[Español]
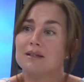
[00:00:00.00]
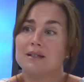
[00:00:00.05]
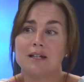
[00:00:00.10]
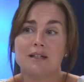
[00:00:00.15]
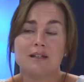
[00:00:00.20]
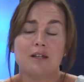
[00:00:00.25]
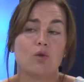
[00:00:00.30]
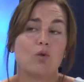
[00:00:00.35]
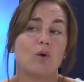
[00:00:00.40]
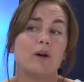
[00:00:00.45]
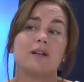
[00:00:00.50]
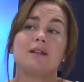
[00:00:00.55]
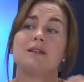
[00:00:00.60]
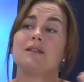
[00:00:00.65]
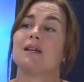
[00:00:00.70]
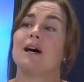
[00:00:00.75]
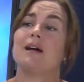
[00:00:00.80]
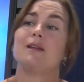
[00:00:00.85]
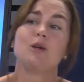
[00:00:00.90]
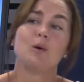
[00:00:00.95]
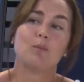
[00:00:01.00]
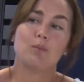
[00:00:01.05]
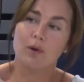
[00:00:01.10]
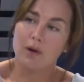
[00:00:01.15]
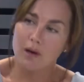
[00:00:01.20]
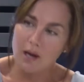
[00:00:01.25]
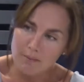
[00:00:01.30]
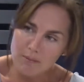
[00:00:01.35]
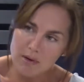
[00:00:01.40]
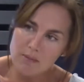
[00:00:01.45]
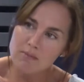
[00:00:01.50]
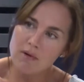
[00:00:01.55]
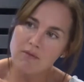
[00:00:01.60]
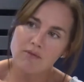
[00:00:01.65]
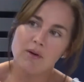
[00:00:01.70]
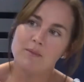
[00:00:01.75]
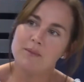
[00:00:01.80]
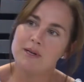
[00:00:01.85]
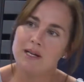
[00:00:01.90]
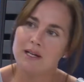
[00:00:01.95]
30, 40 años por las mismas
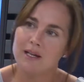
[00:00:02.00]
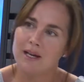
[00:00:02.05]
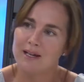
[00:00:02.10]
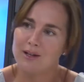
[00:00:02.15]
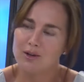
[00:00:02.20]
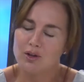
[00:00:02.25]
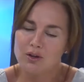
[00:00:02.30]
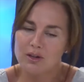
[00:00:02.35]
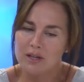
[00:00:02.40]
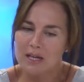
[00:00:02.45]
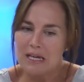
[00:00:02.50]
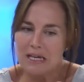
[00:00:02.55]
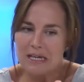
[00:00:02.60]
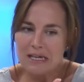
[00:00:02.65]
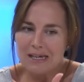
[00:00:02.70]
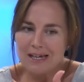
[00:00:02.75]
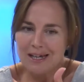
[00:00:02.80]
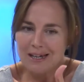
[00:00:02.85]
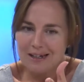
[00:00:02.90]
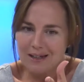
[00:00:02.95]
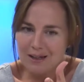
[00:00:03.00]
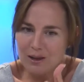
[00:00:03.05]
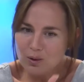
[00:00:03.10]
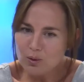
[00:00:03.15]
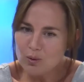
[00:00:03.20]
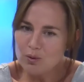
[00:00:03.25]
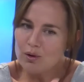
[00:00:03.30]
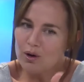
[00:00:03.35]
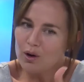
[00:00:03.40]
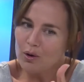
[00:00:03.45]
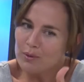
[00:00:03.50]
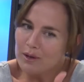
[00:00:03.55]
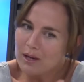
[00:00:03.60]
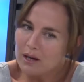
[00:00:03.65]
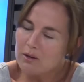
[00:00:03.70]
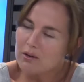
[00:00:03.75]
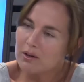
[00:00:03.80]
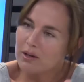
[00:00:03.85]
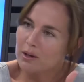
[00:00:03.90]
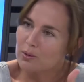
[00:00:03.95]
familias y en donde ningún
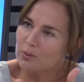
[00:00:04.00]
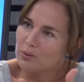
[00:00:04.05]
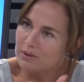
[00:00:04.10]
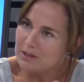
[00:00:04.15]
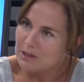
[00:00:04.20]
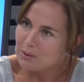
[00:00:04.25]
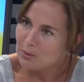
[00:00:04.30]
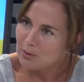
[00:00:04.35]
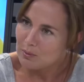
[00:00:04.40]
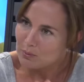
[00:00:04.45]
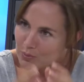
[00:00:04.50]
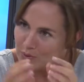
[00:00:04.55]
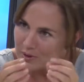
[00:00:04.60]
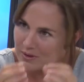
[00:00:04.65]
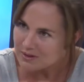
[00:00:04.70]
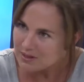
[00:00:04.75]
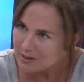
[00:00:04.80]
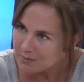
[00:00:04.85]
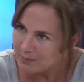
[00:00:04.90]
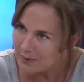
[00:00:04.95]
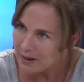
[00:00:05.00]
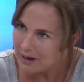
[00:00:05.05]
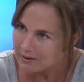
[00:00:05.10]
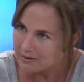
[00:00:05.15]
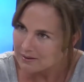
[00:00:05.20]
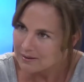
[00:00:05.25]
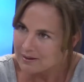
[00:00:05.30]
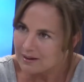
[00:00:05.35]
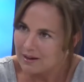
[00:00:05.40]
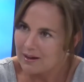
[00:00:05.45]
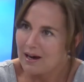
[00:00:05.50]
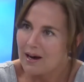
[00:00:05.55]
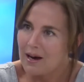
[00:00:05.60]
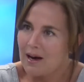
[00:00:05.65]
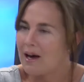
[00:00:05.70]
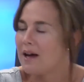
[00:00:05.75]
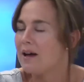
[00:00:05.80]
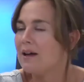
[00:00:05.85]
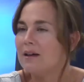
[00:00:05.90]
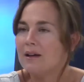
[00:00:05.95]
gobierno ejecutivo municipal que
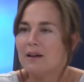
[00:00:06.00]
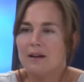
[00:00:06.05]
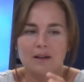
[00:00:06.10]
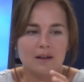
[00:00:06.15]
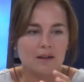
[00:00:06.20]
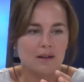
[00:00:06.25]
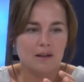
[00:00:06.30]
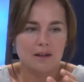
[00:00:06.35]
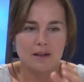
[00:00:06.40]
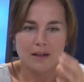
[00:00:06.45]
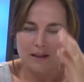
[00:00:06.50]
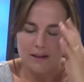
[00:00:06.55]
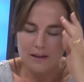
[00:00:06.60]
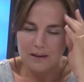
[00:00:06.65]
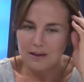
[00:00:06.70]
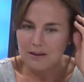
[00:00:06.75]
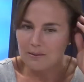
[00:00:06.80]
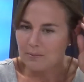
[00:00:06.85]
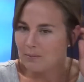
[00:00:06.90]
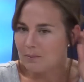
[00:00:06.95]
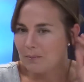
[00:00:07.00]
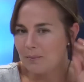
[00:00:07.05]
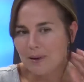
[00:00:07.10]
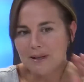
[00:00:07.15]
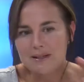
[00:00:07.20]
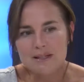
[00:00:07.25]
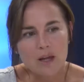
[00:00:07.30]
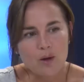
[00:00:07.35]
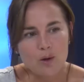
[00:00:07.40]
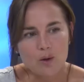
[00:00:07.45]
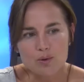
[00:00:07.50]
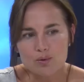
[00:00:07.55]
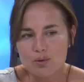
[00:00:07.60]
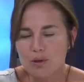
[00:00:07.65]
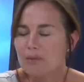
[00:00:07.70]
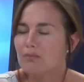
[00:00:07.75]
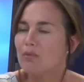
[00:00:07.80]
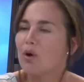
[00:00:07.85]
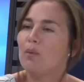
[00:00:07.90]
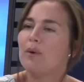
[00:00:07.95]
ha este, pasado en los
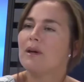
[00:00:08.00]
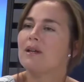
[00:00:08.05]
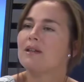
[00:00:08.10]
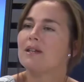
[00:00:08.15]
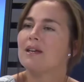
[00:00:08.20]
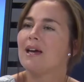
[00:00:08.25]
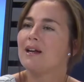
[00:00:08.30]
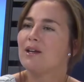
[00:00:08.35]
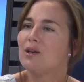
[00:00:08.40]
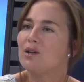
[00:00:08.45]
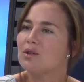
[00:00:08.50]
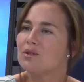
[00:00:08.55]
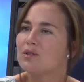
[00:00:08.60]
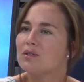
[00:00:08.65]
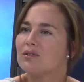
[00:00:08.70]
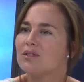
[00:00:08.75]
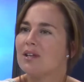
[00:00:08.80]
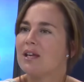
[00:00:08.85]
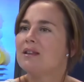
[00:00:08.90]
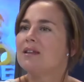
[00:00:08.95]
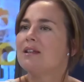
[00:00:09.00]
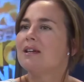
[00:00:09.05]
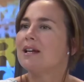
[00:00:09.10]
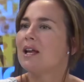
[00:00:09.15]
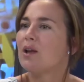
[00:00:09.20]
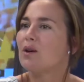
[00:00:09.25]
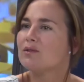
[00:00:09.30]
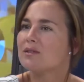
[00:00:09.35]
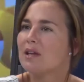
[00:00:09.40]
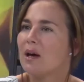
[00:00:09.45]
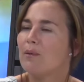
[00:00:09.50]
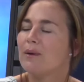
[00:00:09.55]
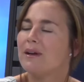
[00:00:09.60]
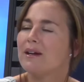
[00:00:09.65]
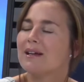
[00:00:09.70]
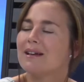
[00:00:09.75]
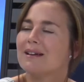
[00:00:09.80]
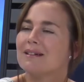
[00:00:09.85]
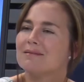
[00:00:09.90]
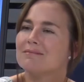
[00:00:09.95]
últimos 20 años se han dignado
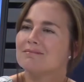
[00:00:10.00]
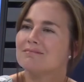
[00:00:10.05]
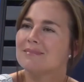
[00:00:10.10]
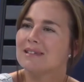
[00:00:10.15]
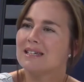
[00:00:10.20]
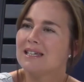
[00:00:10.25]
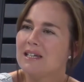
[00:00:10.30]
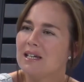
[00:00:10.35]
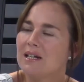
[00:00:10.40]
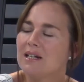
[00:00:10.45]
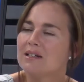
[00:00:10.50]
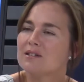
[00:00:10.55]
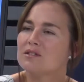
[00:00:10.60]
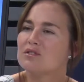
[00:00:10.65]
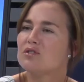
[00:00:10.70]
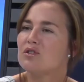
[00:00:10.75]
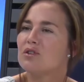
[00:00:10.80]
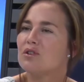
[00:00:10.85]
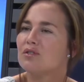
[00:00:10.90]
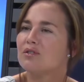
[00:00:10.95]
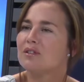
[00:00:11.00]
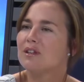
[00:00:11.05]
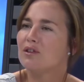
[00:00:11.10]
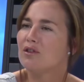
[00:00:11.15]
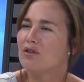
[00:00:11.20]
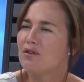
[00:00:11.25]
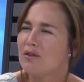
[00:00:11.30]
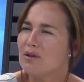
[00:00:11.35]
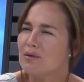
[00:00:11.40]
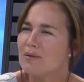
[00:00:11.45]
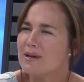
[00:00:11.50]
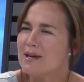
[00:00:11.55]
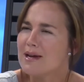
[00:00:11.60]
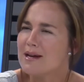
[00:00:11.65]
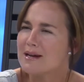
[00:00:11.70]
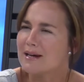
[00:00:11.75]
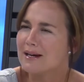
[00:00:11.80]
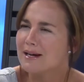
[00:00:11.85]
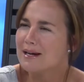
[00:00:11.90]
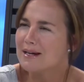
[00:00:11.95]
saber quiénes son, de dónde
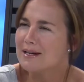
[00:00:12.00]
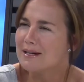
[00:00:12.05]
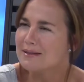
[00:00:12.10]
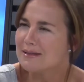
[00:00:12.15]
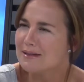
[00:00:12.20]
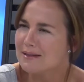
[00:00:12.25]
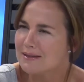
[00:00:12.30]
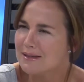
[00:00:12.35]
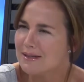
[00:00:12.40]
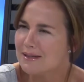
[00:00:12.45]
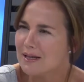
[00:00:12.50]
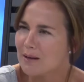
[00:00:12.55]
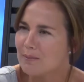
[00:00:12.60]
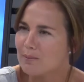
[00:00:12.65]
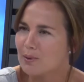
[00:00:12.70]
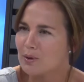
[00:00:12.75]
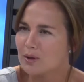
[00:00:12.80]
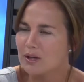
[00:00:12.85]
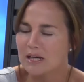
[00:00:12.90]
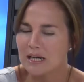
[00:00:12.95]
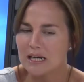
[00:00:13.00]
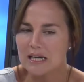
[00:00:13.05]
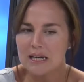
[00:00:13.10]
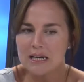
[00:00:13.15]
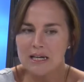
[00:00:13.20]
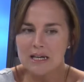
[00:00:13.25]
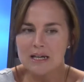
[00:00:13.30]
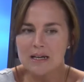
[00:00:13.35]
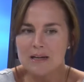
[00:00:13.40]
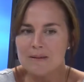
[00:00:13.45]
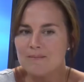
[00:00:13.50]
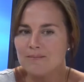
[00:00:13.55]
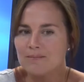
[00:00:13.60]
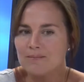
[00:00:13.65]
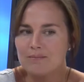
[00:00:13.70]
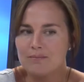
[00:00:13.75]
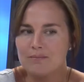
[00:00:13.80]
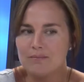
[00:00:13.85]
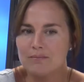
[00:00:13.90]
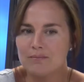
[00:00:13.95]
vienen, qué necesitan, porque
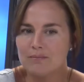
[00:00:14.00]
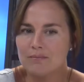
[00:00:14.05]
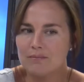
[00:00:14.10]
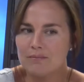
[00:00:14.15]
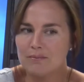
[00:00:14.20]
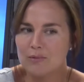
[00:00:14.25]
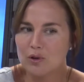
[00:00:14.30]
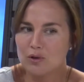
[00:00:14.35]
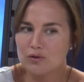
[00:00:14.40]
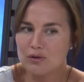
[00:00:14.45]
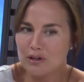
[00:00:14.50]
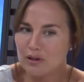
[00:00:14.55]
nos